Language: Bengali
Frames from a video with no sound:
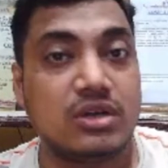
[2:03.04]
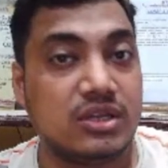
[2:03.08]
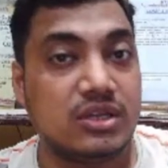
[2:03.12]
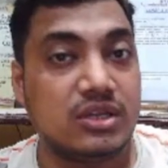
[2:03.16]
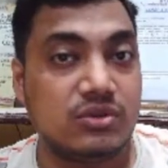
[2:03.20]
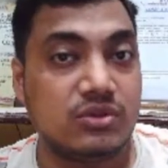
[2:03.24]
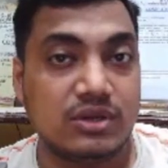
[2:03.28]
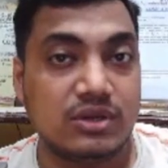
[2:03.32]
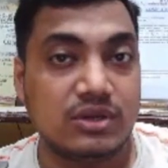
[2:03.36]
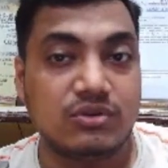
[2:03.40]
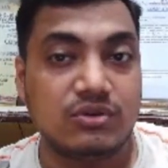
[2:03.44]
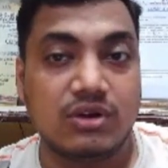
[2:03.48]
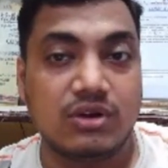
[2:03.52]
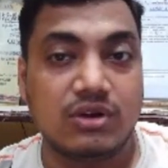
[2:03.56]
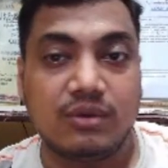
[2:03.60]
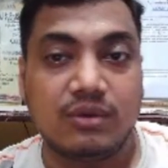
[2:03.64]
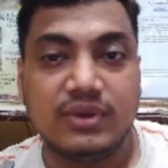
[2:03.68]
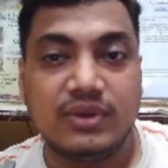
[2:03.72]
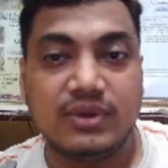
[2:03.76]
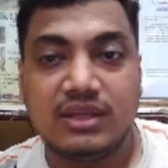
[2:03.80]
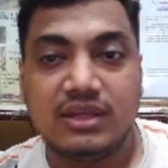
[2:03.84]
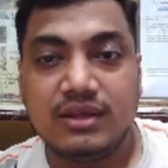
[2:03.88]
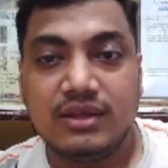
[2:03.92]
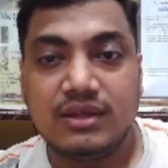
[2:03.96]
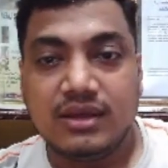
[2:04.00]
কিন্তু এখন হবে
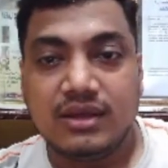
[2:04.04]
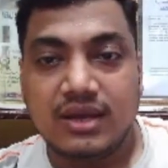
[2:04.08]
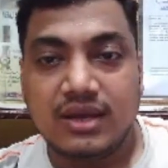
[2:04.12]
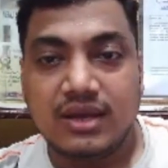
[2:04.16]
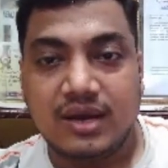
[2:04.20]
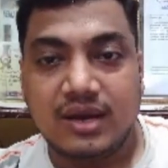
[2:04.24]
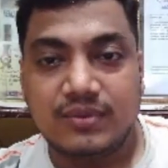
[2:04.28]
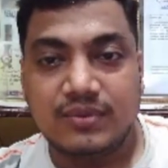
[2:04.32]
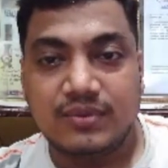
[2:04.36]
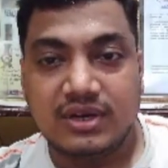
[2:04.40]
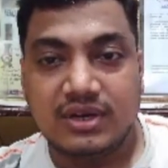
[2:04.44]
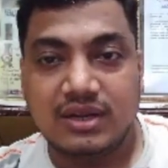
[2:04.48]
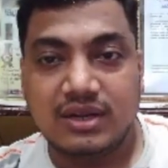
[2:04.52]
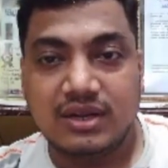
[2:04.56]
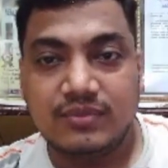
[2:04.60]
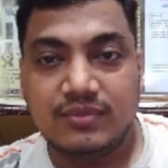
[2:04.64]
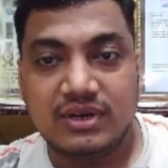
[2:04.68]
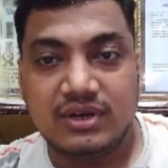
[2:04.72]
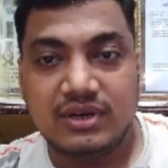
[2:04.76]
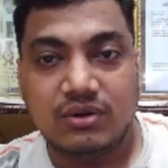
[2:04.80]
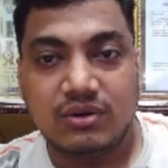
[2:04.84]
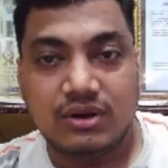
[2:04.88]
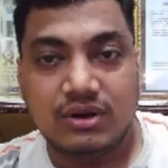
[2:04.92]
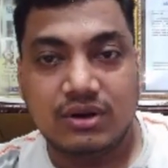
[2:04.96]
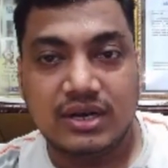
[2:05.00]
আপনারা
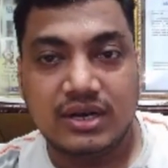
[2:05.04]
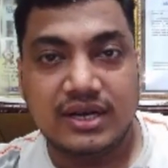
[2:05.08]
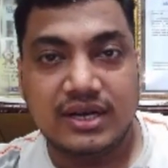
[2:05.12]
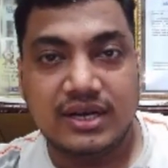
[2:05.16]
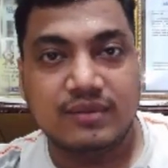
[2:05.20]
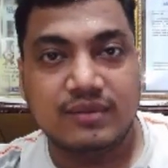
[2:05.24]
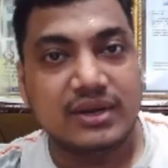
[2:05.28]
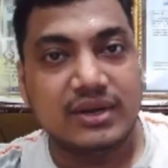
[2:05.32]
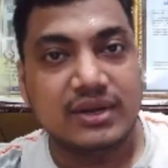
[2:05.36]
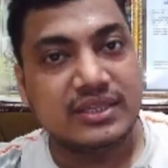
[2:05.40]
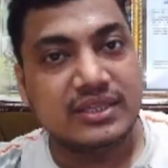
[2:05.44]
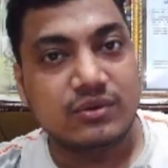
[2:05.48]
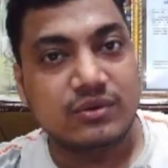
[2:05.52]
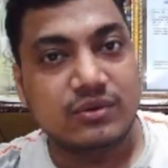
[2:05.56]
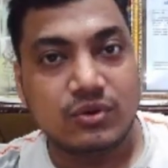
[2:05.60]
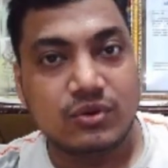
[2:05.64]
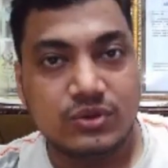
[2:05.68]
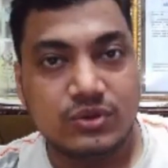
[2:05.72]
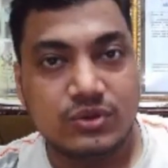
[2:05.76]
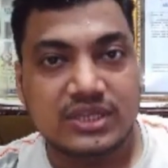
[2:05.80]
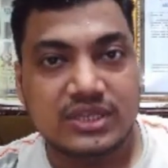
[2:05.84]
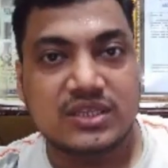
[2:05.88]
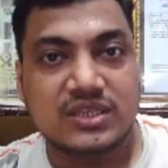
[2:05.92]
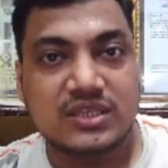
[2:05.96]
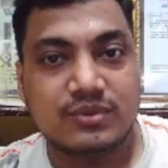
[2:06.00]
আপনারা অনলাইনে বাড়িতে করে
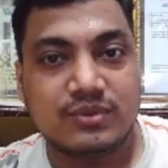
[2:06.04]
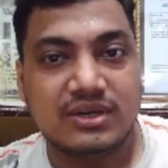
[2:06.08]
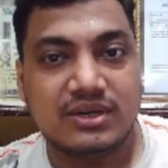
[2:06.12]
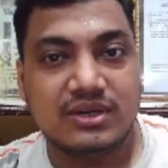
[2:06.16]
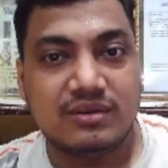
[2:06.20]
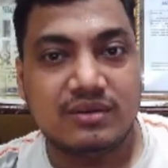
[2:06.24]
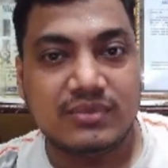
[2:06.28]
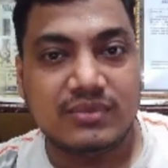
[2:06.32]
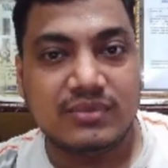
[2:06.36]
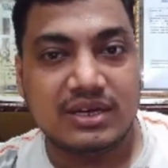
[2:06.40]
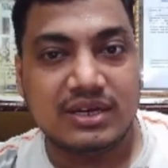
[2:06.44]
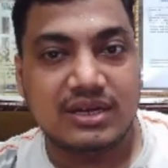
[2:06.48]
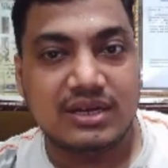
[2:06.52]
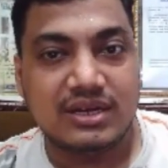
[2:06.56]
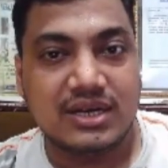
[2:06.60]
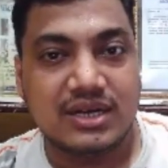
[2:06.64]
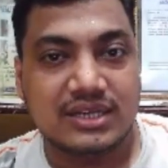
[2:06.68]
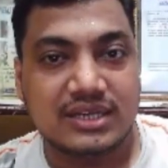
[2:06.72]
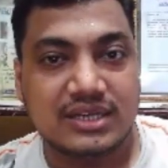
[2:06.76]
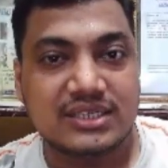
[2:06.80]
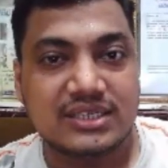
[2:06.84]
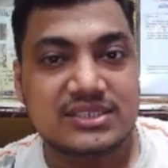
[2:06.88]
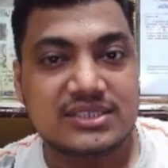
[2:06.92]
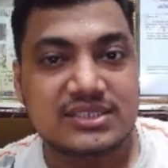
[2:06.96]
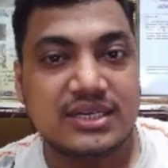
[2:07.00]
দেখতে পারেন বা
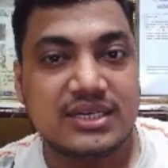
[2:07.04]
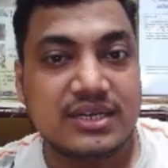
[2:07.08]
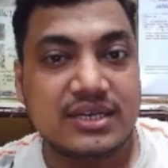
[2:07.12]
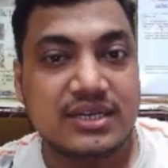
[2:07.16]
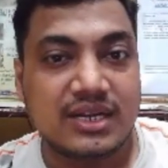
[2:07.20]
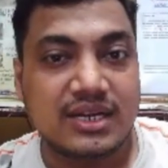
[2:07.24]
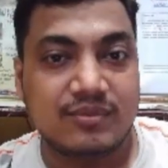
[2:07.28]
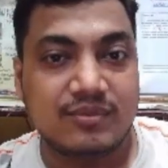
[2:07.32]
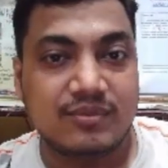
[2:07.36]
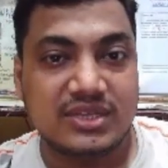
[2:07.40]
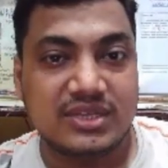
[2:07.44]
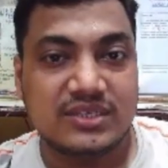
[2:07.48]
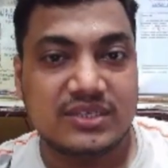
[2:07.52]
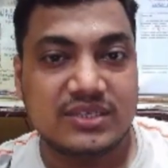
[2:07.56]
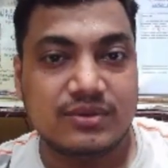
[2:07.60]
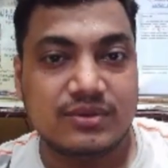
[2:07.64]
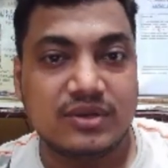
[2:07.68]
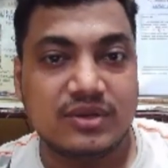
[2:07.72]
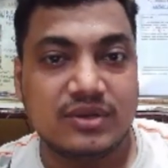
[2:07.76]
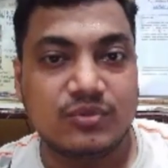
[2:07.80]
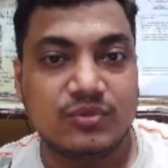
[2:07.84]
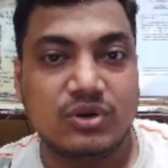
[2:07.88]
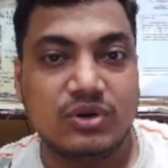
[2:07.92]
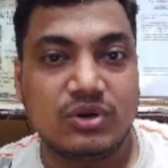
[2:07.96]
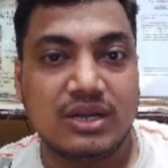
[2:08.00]
আধার সেন্টারে আমরা
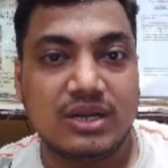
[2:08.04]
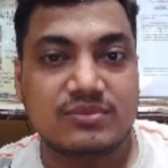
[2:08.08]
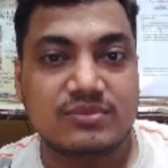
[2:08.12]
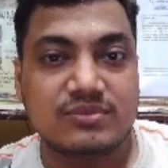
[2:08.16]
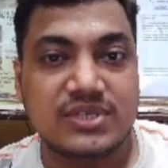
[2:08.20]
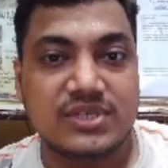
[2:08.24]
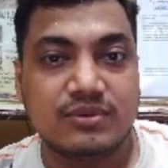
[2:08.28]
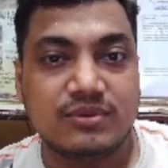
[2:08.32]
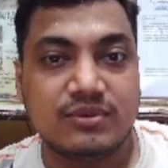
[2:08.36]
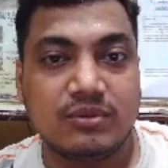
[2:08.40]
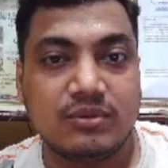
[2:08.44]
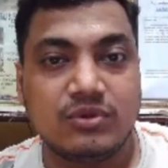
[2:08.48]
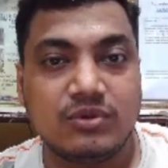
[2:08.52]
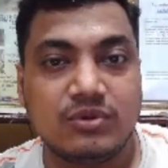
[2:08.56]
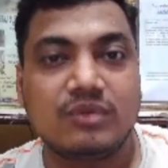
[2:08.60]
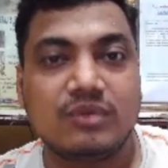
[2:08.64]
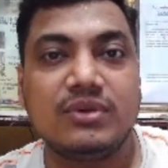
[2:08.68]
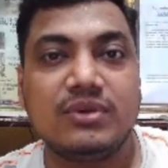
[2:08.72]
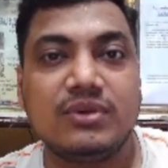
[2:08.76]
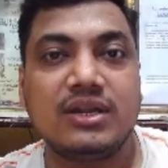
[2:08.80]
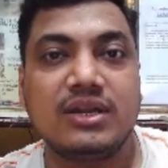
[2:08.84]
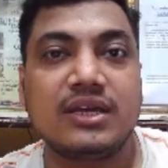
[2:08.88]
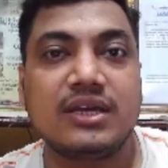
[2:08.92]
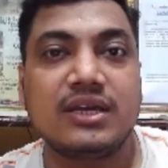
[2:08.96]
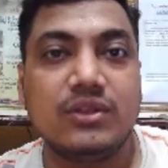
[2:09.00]
যেভাবে বললাম সেভাবেও
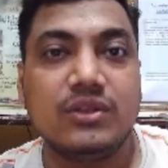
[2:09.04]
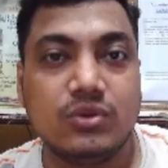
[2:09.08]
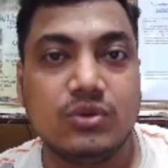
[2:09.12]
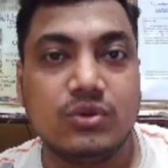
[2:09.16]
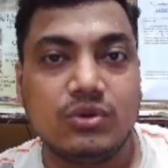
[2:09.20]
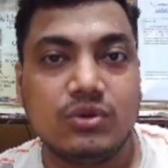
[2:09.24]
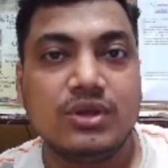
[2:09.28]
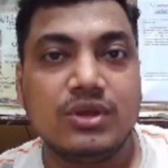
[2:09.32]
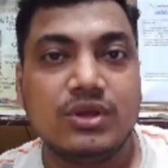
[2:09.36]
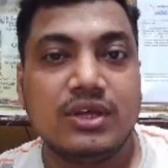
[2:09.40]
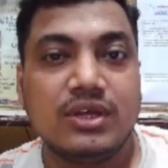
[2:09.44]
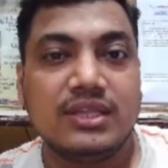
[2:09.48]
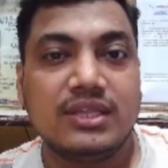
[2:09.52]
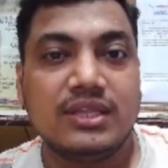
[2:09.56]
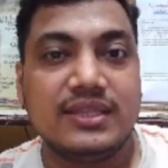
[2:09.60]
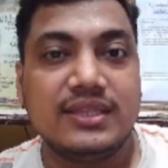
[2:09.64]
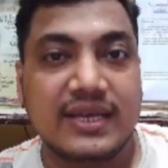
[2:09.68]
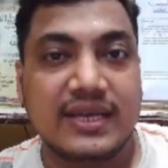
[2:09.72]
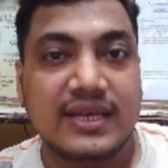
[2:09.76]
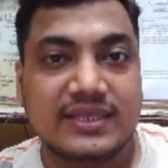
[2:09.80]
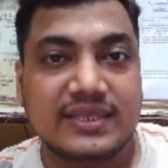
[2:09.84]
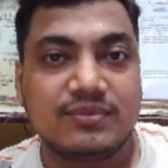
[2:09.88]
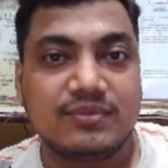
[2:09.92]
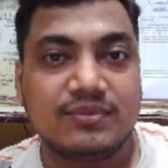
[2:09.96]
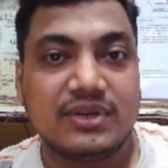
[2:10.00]
আপনারা কিন্তু
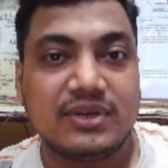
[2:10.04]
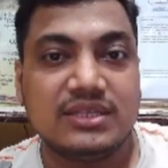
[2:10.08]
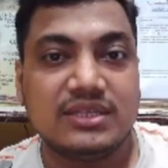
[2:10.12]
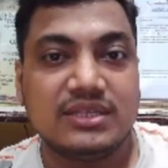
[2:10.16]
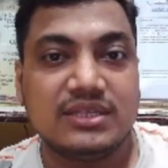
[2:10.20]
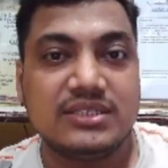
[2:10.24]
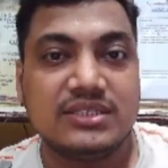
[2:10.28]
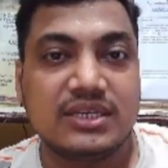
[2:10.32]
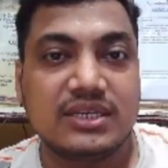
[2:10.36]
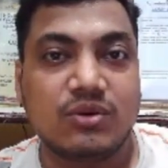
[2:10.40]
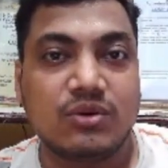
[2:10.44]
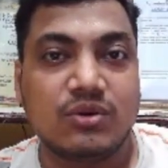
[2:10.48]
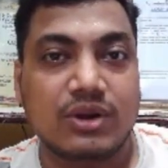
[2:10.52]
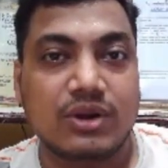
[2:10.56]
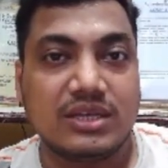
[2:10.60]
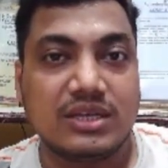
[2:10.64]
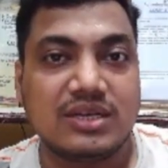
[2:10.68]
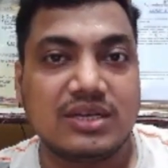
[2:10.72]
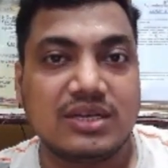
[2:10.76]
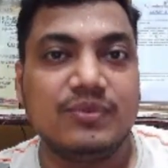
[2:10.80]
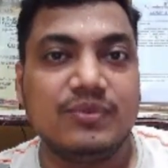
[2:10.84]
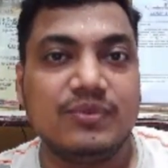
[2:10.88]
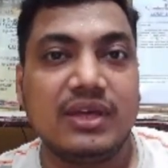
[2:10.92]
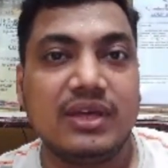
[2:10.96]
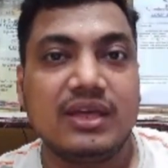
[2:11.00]
দেখতে পারেন যে করা
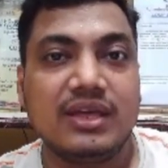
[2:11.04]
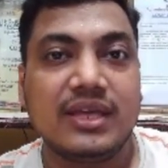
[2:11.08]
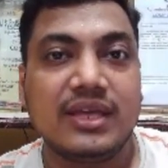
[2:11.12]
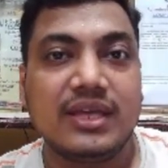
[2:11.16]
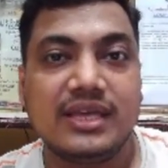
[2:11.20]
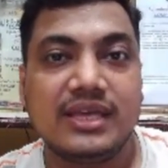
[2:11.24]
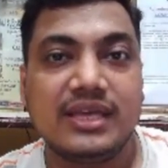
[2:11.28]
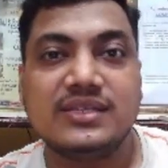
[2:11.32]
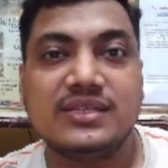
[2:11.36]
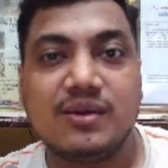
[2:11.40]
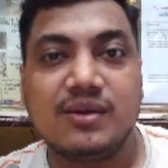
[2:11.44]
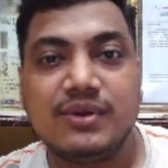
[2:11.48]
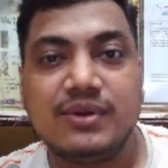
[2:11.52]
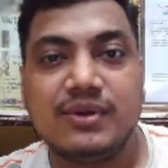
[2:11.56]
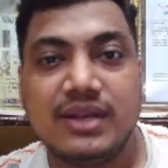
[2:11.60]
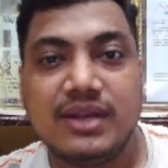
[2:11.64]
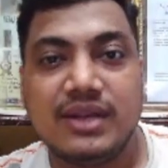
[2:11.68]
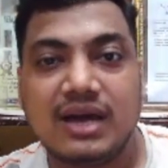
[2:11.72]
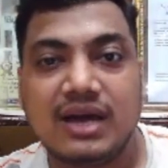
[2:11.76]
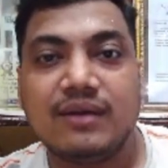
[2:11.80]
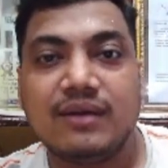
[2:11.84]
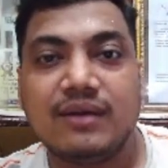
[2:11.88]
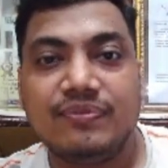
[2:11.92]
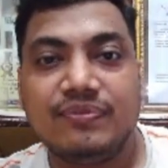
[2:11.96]
যাবে কি যাবে না